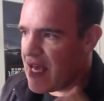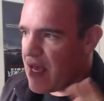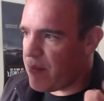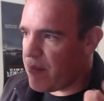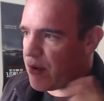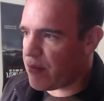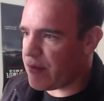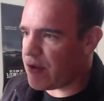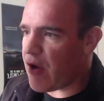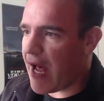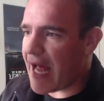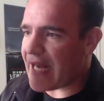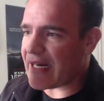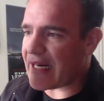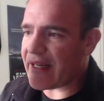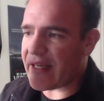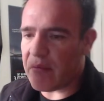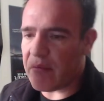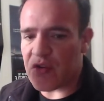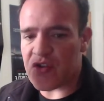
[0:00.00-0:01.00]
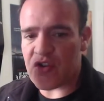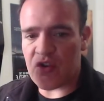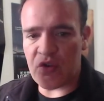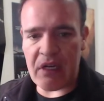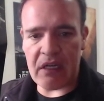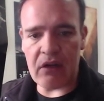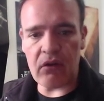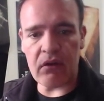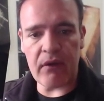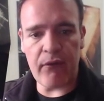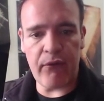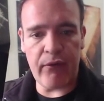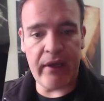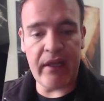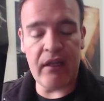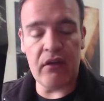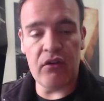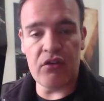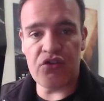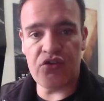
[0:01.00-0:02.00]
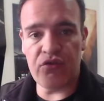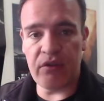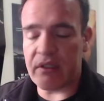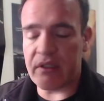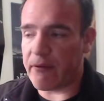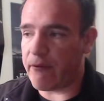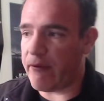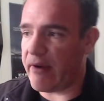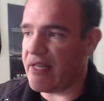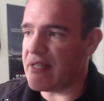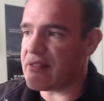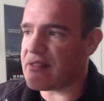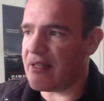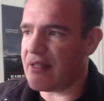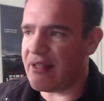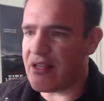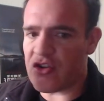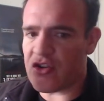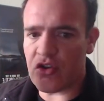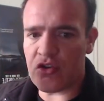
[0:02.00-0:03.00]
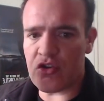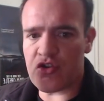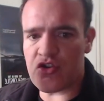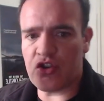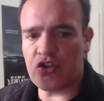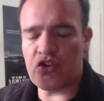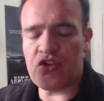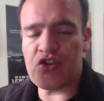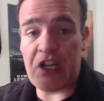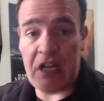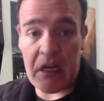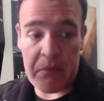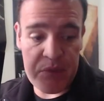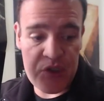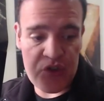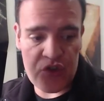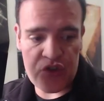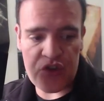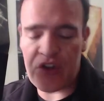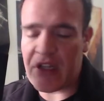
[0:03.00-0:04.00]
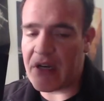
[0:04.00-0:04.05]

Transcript: Pero bueno, arranquemos con algo que fue los Twitter Files. De hecho, nosotros en el episodio